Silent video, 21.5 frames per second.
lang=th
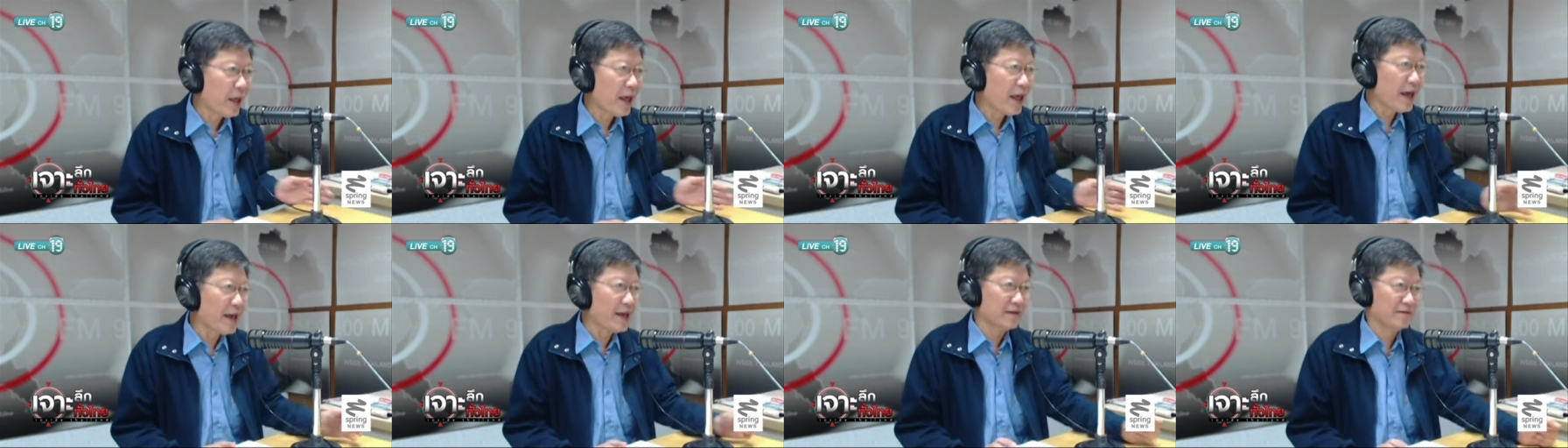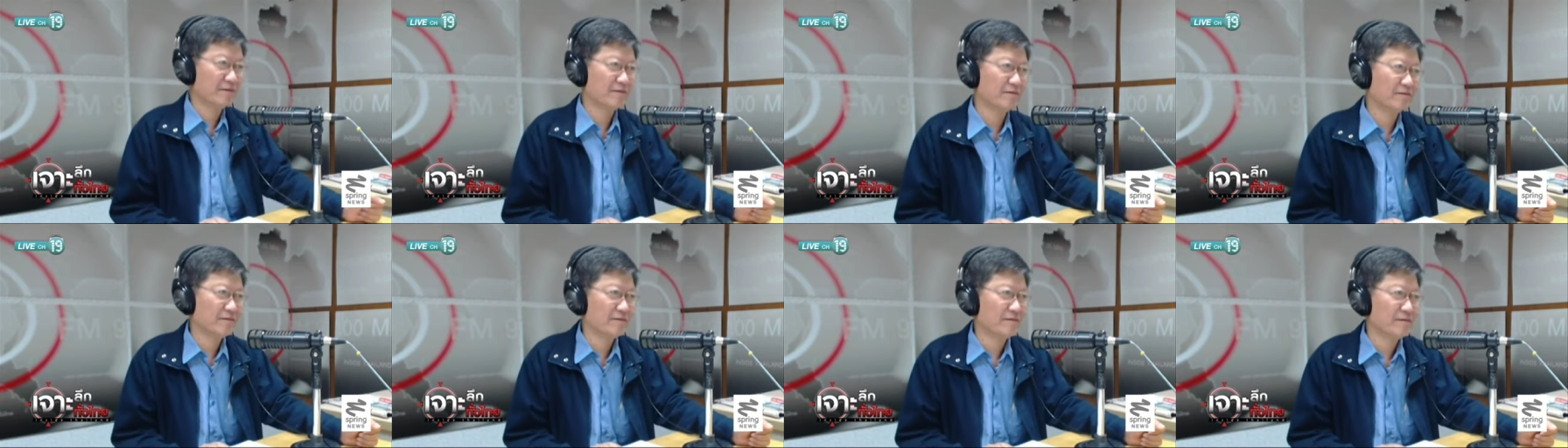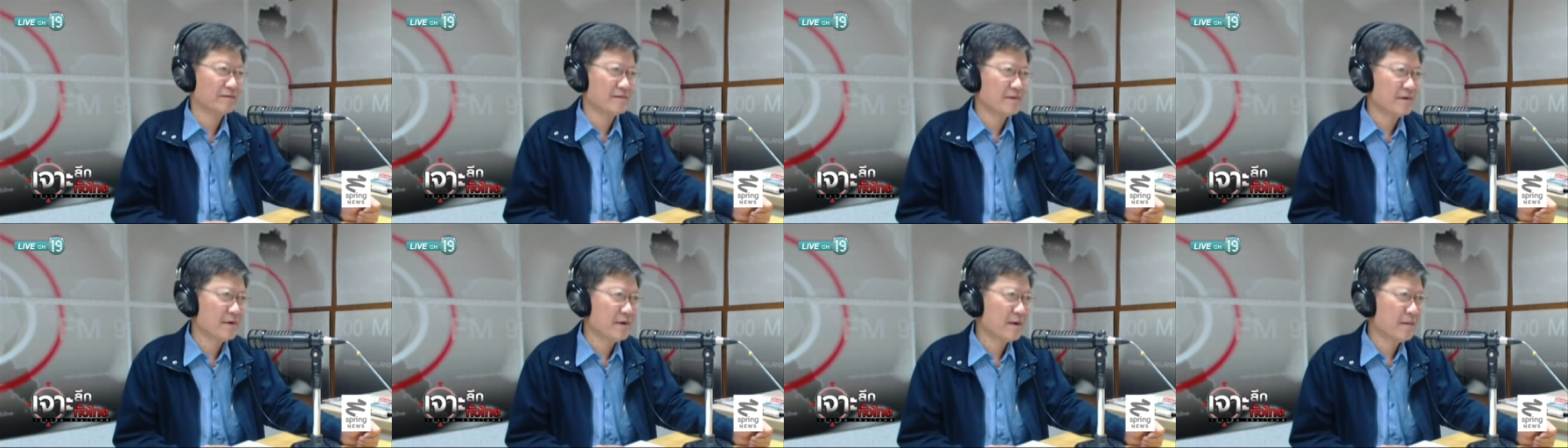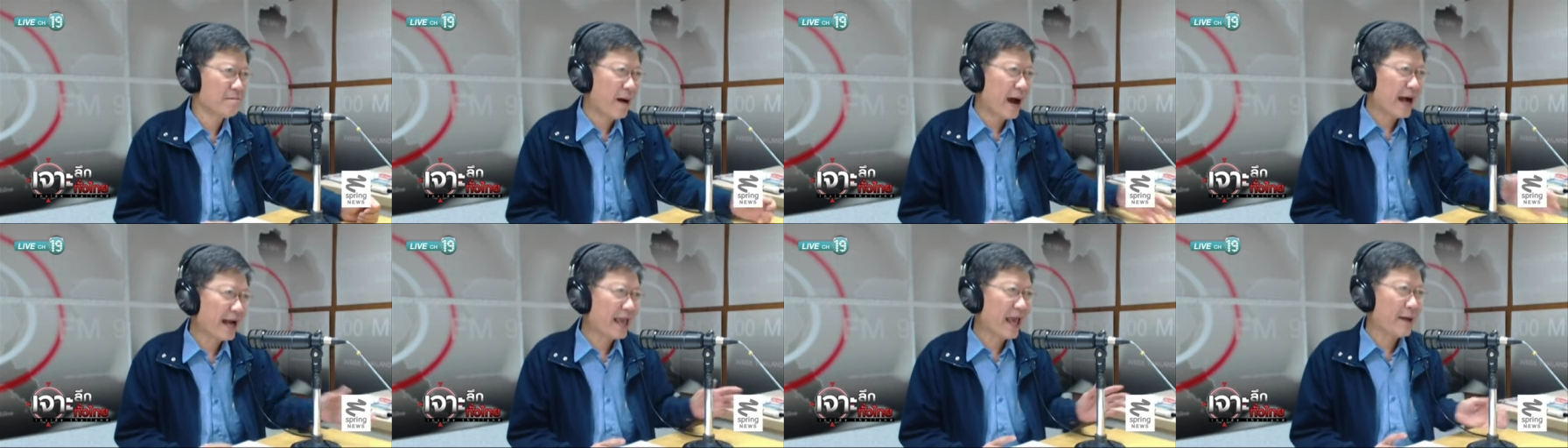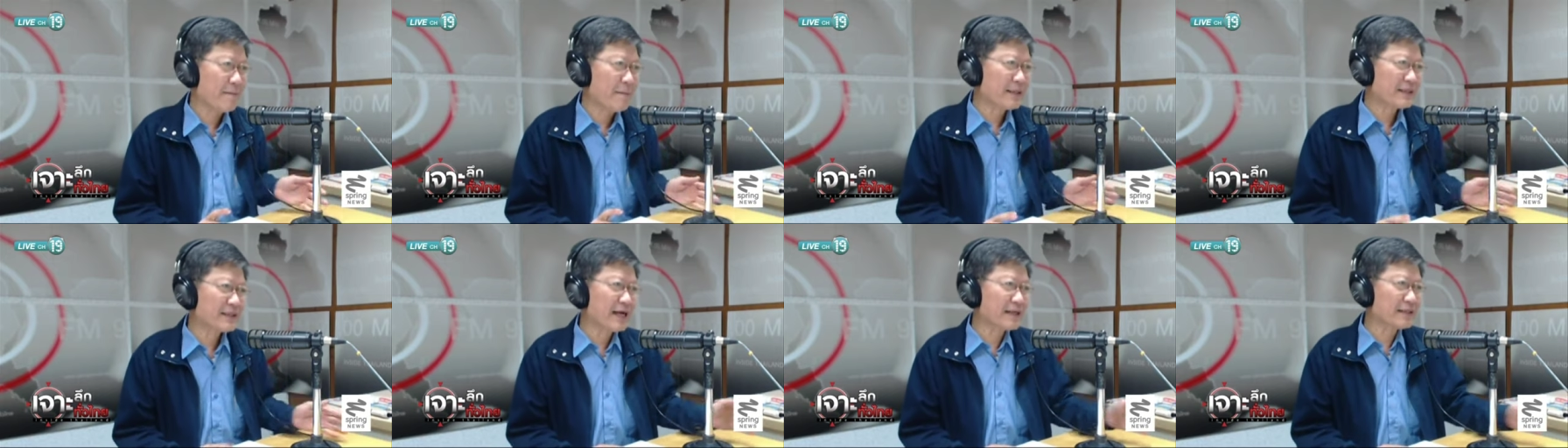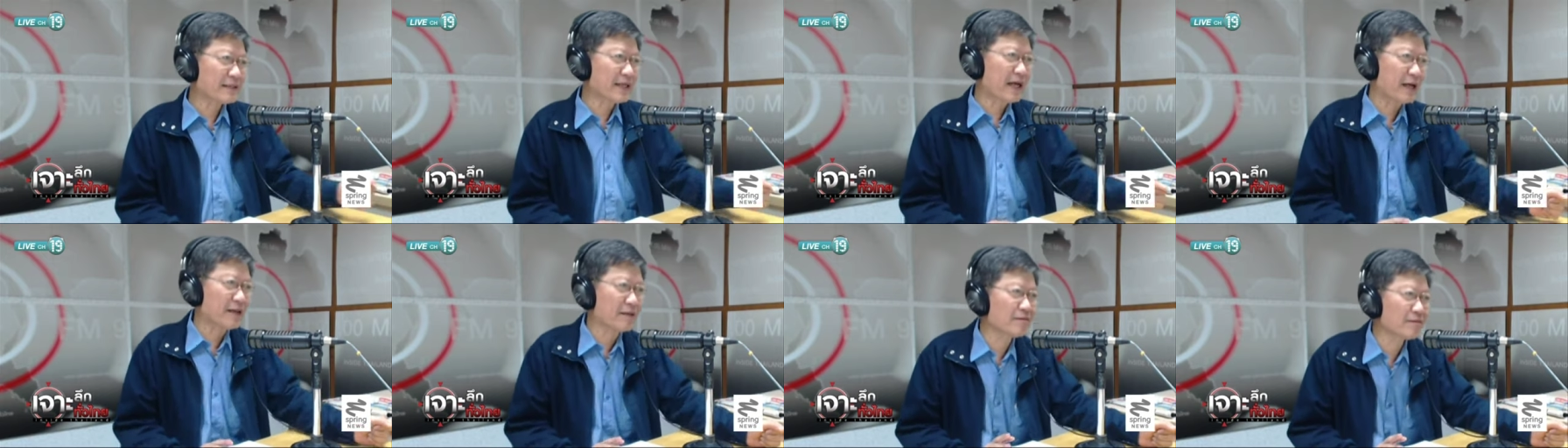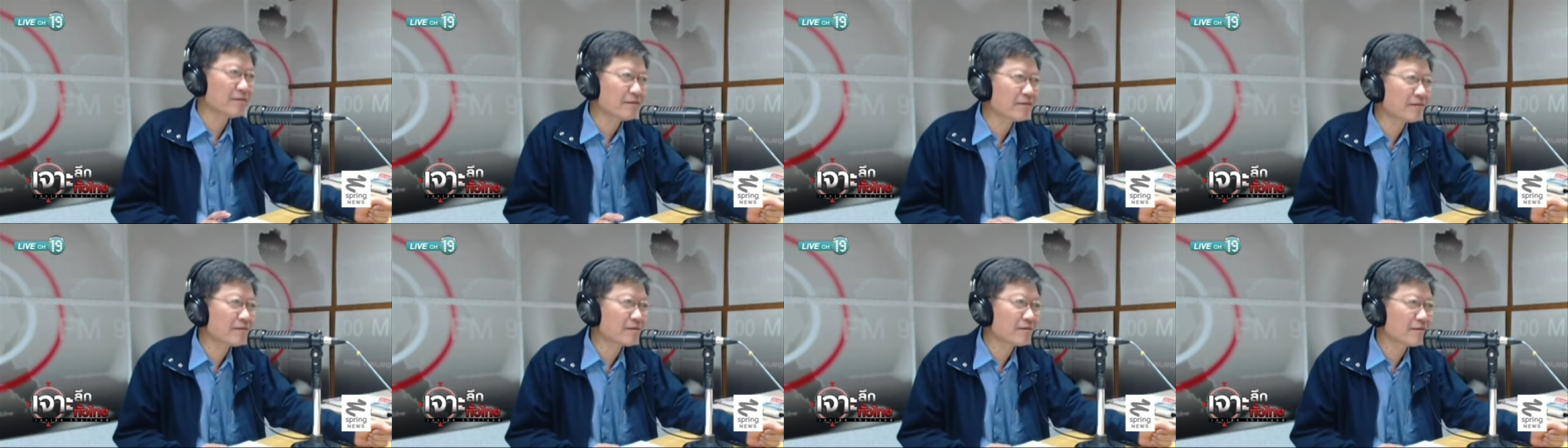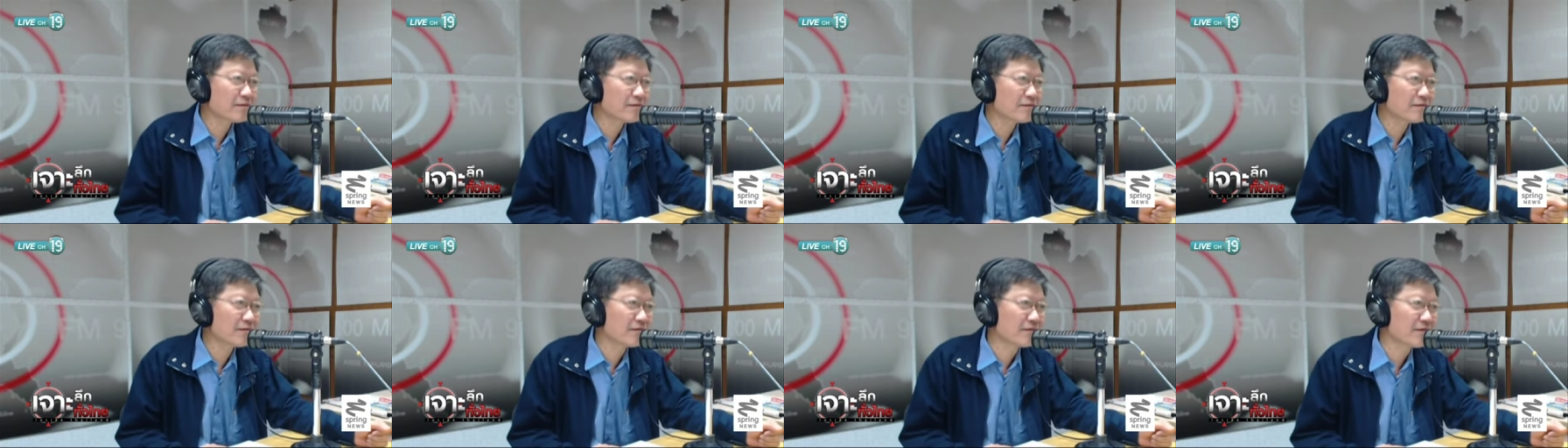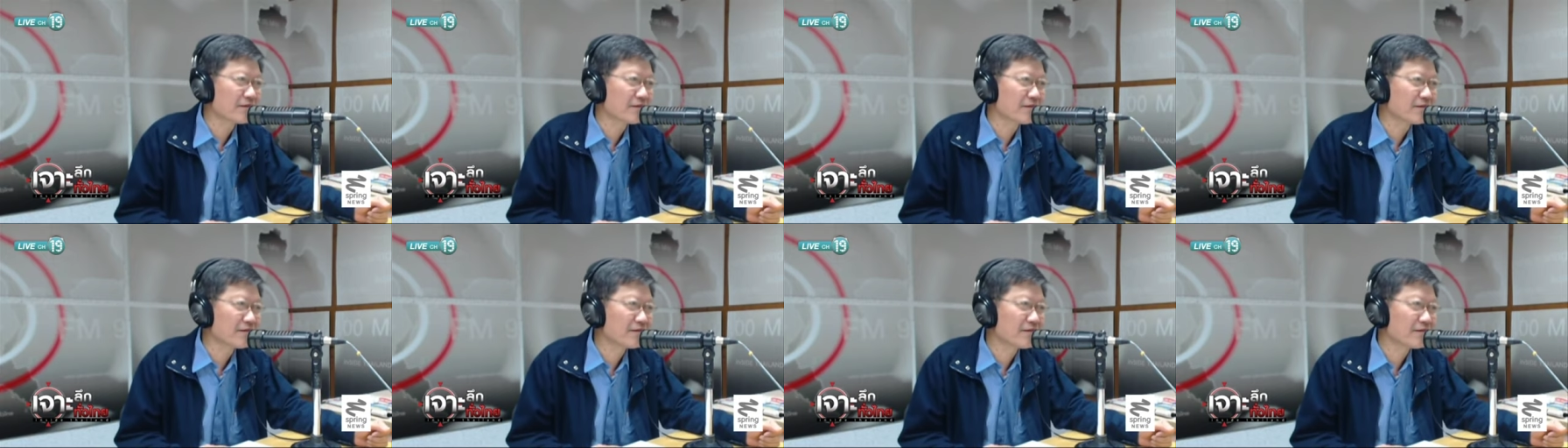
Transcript: ทุเรศ หมาแก่ไม่สร้างสรรค์ อืม